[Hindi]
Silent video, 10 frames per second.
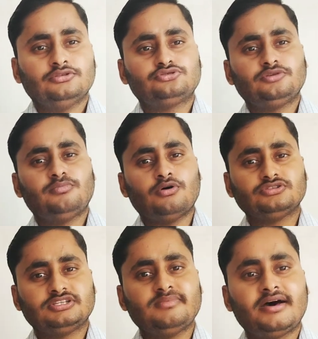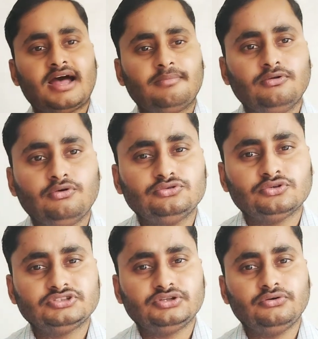दोस्तों बहुत सी बार आप लोग
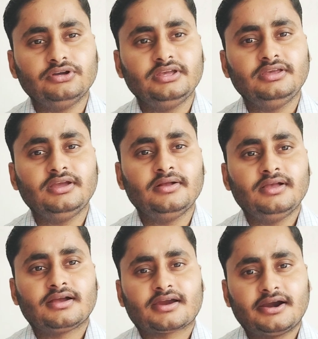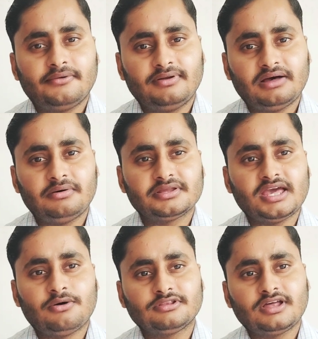सोचते होंगे ये कट फ्लावर
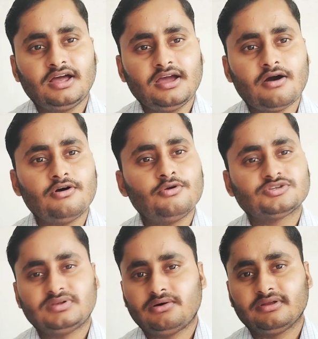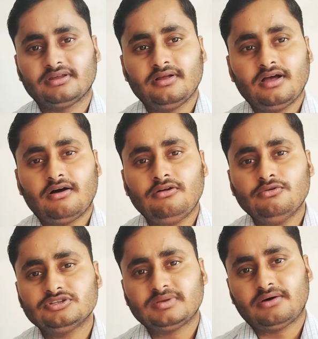क्या होता है और रोज़ फ्लावर और
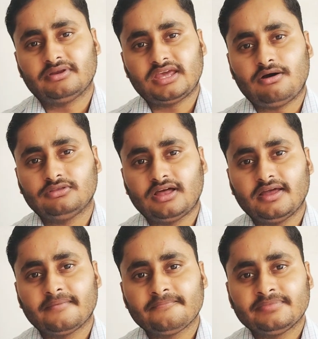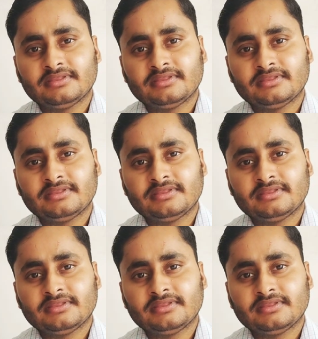लूज फ्लावर क्या होता है